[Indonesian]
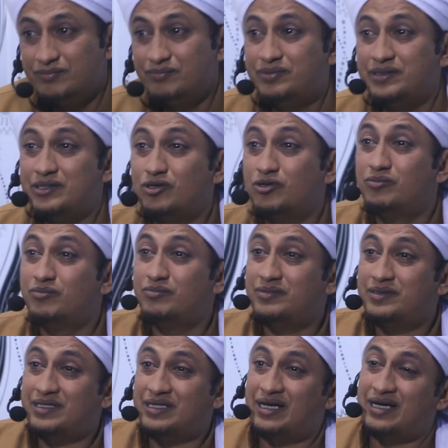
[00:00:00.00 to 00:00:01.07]
bi
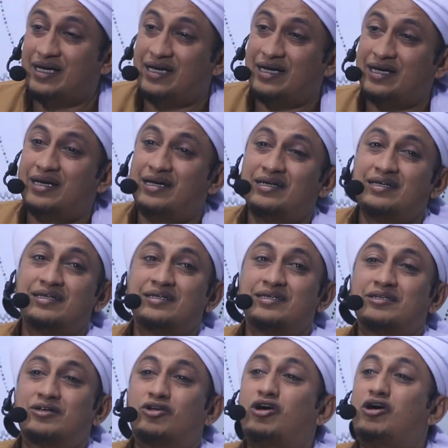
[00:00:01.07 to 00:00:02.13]
ummiha
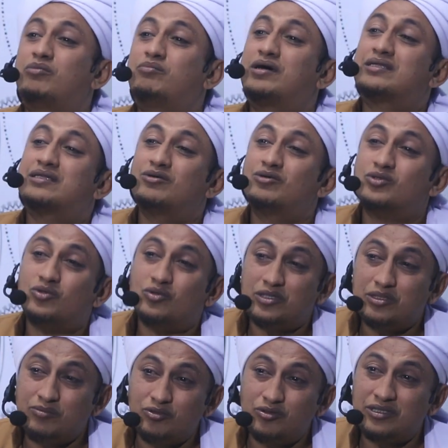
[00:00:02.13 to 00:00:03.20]
rahmat untuk
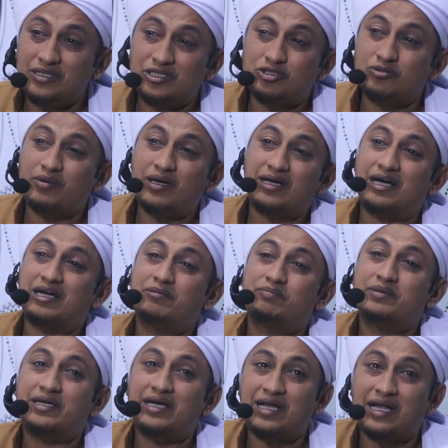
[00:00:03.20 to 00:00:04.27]
ibunya supaya nggak
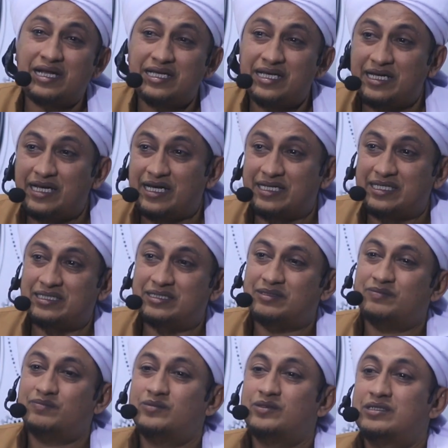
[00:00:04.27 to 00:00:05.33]
kepikiran anaknya
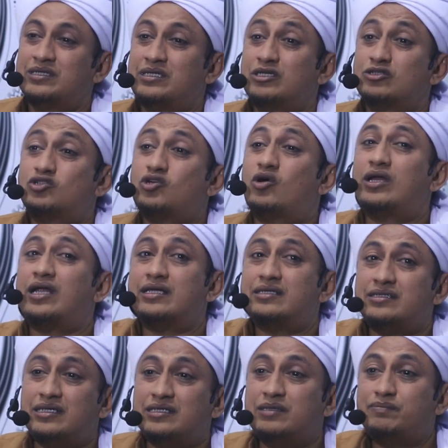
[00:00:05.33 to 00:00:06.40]
nangis.
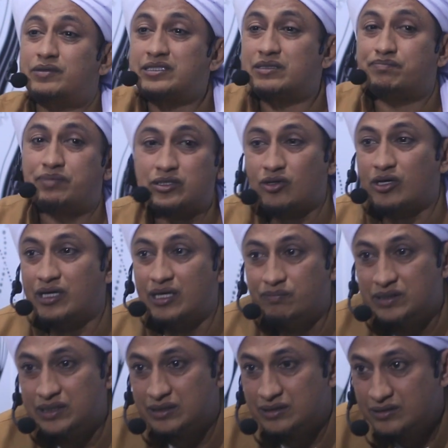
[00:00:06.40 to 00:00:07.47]
Sholatnya dipercepat oleh
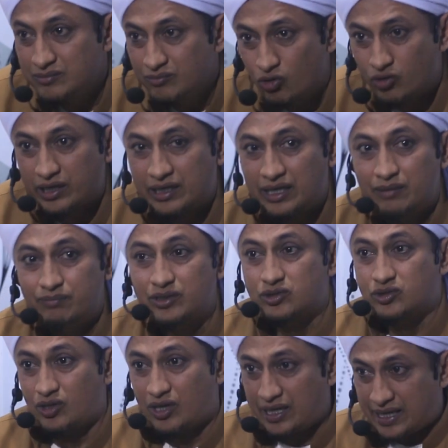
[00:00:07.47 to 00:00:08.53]
Nabi. Bukan
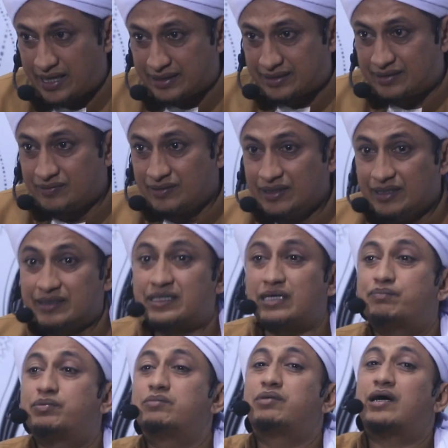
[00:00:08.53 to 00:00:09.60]
habis sholat,
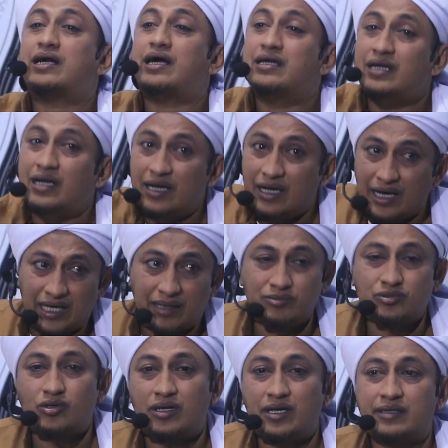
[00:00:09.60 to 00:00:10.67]
tapi bahkan di
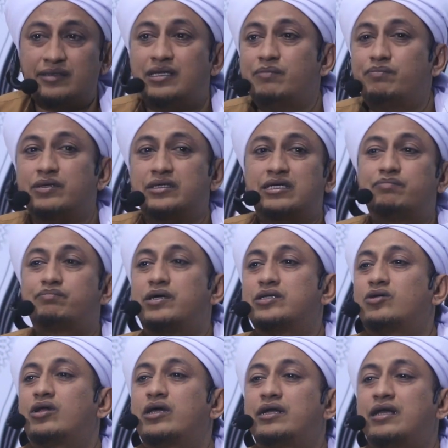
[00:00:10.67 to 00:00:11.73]
dalam sholat
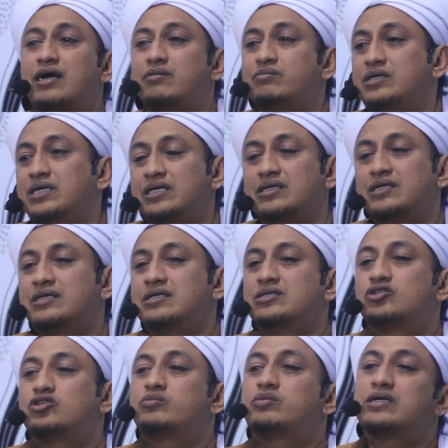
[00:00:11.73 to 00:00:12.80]
dipercepat oleh Nabi
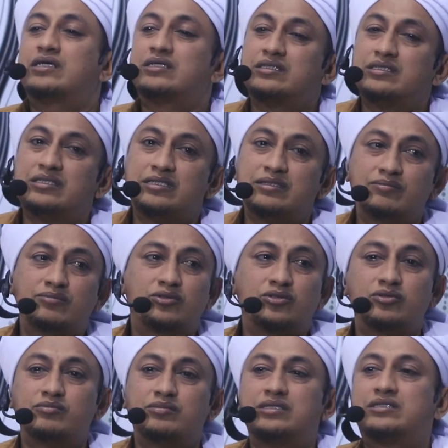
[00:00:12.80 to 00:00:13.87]
supaya si
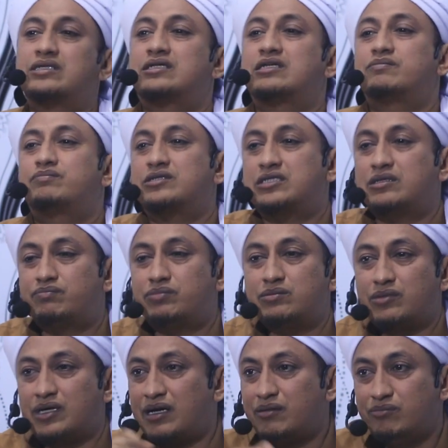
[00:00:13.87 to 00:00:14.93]
ibu bisa
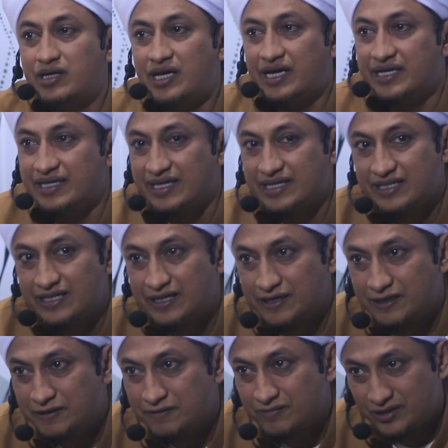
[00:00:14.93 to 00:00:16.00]
cepat-cepat mengambil
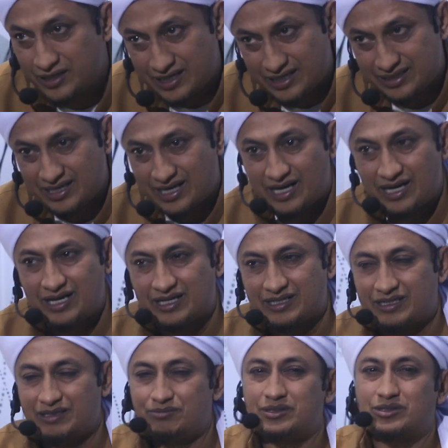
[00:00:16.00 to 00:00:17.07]
anaknya. Lihat
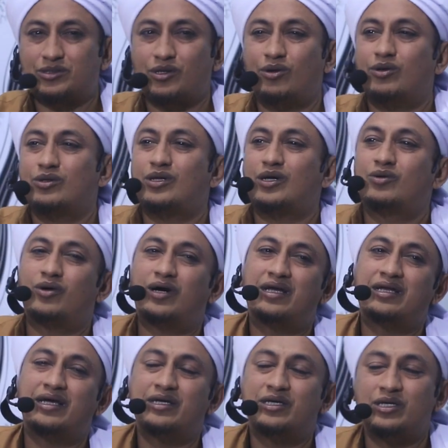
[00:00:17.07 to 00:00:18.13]
akhlak Nabi Shallallahu
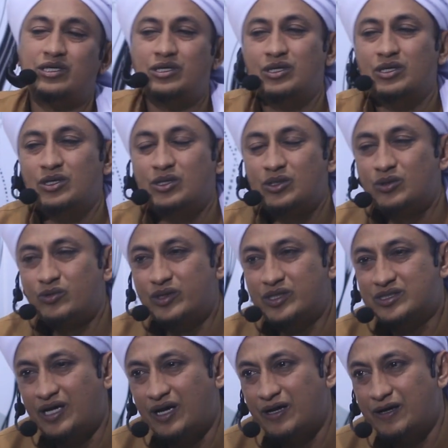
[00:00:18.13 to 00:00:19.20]
Alaihi
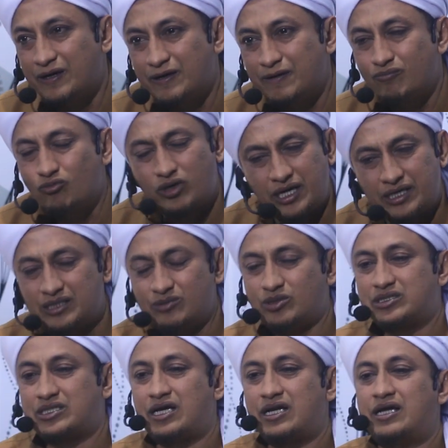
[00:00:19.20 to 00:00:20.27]
Wasallam. Gak ada
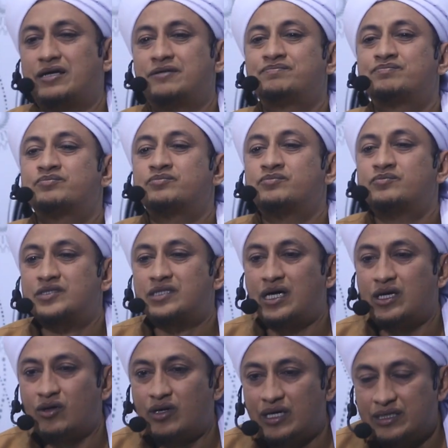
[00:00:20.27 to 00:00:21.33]
masalah
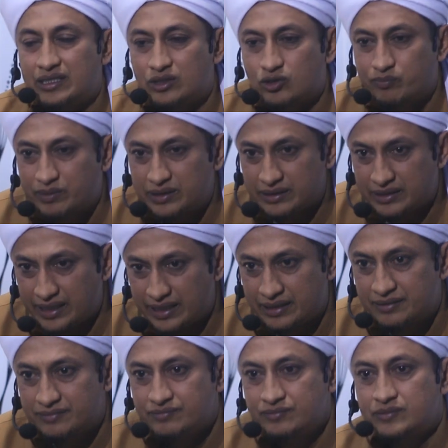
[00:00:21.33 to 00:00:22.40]
kalau hal itu
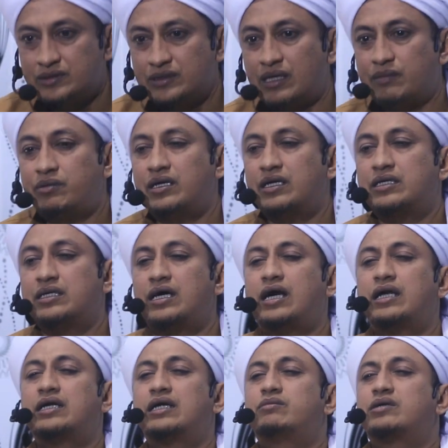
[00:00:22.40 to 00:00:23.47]
penting, apalagi
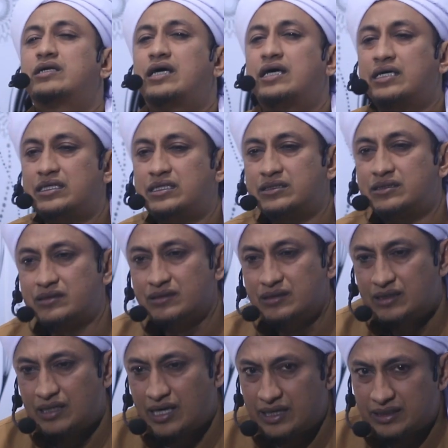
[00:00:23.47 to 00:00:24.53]
anak menangis.
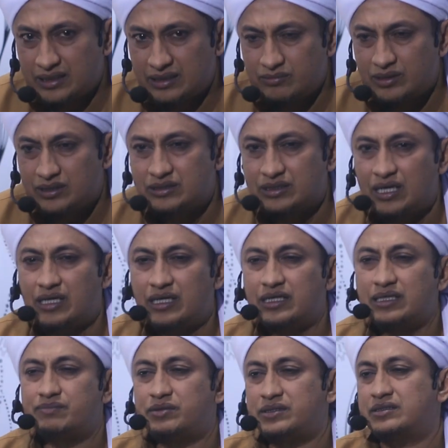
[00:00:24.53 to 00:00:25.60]
Ada masalah
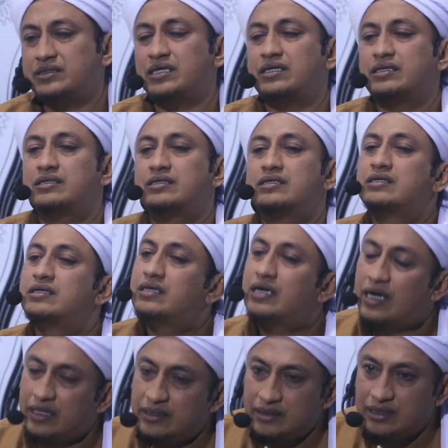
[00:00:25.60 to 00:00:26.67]
yang penting.
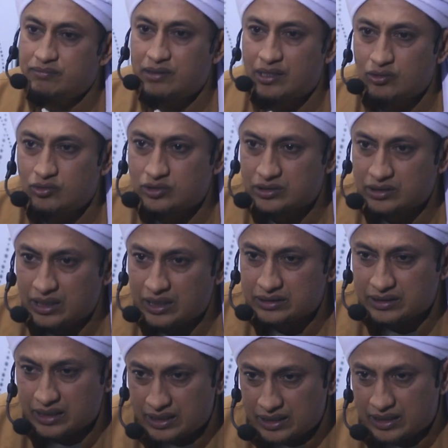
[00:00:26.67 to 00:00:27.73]
Anda bangun
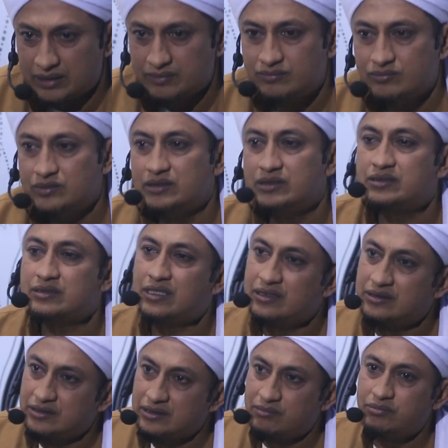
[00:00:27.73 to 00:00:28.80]
setelah salam,
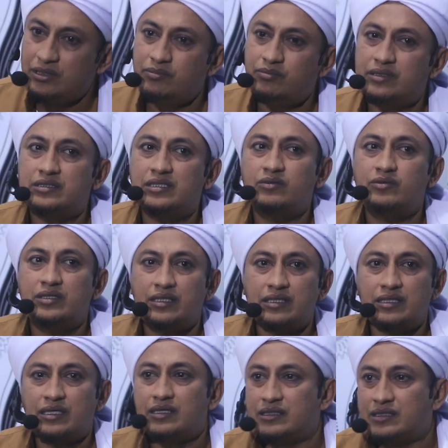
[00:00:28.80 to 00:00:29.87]
sambil baca
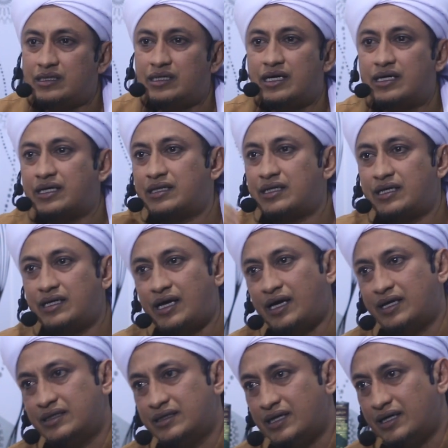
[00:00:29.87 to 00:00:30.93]
wirid, Anda tenangkan
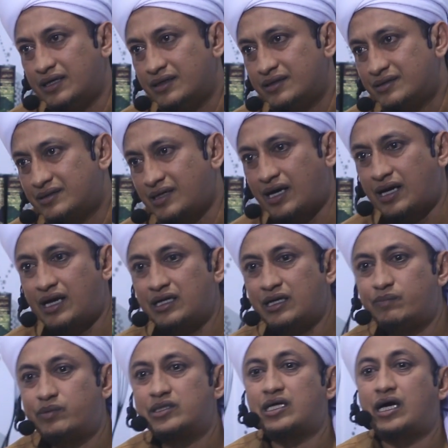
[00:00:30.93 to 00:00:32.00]
anak Anda. Jangan
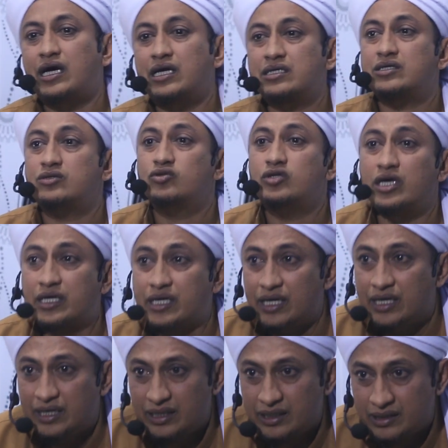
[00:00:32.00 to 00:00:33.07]
Anda pertahankan
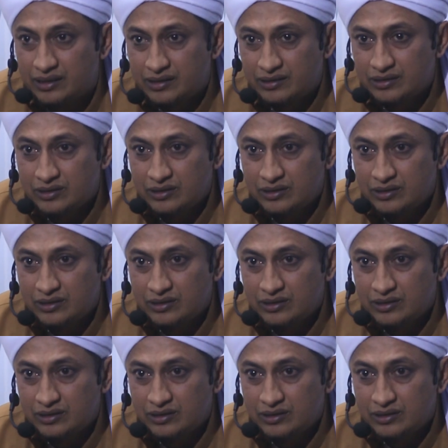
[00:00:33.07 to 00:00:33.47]
zikir